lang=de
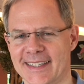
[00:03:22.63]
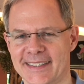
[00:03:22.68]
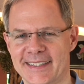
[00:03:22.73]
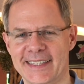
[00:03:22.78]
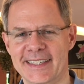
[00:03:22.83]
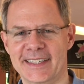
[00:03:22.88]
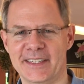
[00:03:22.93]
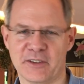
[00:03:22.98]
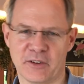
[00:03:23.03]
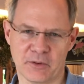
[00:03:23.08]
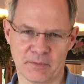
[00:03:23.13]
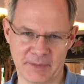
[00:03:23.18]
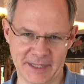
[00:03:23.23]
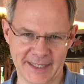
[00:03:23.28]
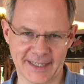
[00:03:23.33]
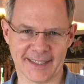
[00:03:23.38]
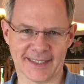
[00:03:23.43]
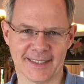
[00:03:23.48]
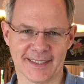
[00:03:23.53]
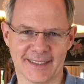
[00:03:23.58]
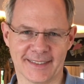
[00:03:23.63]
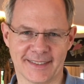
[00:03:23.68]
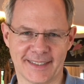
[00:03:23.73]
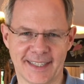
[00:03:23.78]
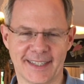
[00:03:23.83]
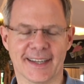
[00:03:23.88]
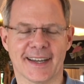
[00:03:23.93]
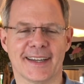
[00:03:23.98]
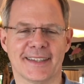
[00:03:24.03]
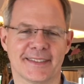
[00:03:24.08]
die um ihre
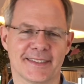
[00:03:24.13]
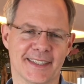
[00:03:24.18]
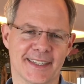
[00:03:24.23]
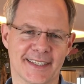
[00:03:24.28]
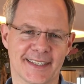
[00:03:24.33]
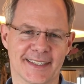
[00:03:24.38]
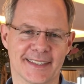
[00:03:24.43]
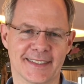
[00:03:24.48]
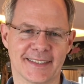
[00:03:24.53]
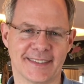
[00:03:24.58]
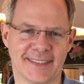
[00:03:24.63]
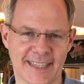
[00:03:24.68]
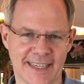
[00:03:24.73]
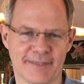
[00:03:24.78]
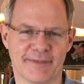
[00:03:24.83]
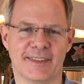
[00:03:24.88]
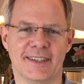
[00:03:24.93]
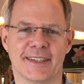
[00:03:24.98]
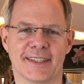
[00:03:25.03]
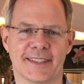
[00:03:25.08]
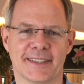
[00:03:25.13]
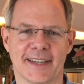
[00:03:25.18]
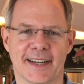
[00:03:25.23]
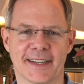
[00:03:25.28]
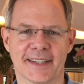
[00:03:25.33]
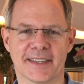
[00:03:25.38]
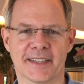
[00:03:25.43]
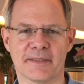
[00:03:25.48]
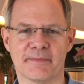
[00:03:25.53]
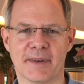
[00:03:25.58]
Sicherheit sich sehr viele
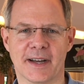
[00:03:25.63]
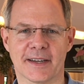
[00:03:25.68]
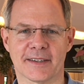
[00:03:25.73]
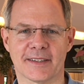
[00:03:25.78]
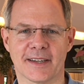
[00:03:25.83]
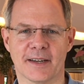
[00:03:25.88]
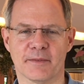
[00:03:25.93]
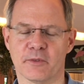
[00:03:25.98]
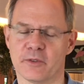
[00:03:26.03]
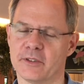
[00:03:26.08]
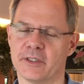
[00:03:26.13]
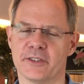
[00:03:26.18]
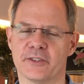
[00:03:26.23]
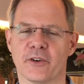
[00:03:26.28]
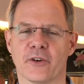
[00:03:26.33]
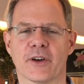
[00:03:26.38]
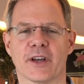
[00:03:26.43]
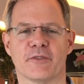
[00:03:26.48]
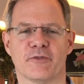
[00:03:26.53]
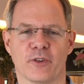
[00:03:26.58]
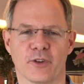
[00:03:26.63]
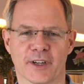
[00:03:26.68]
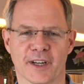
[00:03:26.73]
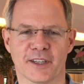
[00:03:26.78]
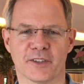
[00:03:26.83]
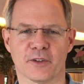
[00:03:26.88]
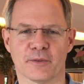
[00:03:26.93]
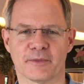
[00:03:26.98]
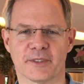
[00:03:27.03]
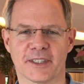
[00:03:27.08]
Gedanken gemacht haben und diese auch
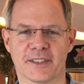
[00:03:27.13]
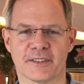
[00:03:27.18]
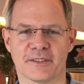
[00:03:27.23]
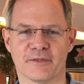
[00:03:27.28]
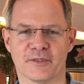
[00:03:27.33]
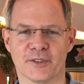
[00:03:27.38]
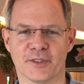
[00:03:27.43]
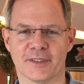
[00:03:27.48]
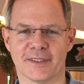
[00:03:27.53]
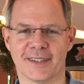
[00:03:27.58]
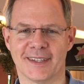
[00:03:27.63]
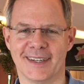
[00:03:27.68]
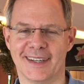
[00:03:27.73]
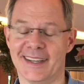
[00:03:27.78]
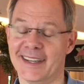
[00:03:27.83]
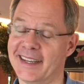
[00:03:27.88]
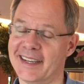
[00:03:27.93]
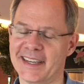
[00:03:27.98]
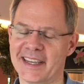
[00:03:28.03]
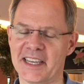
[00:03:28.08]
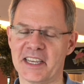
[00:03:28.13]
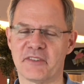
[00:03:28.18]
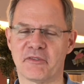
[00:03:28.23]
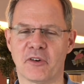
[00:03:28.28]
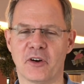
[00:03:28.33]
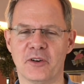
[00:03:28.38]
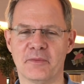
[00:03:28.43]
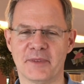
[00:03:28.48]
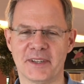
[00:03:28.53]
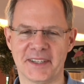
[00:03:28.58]
erfolgreich umsetzen würden. Ich
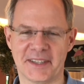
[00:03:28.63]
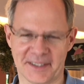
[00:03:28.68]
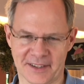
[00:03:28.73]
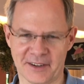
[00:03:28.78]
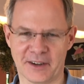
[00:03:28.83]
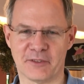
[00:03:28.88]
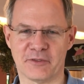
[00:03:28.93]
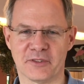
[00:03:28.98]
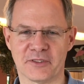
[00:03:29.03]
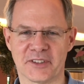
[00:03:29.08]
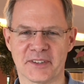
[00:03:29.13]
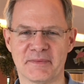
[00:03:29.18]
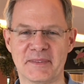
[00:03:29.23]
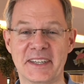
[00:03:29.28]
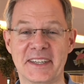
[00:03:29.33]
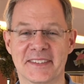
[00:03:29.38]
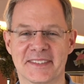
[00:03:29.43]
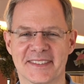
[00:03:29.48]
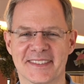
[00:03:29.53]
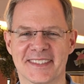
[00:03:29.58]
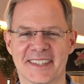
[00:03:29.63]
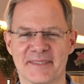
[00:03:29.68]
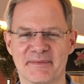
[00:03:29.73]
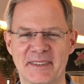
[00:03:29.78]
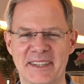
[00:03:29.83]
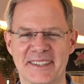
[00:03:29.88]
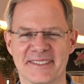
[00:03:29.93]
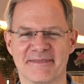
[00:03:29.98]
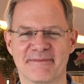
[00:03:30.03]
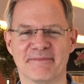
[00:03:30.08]
freue mich auf unseren nächsten
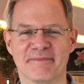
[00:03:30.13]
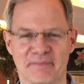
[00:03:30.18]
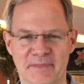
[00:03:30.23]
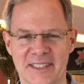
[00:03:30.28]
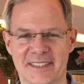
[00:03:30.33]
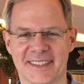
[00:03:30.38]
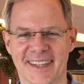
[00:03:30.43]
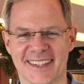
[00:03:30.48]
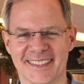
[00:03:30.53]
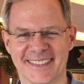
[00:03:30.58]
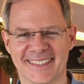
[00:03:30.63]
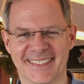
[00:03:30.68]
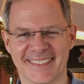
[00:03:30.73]
Termin. Bis dann.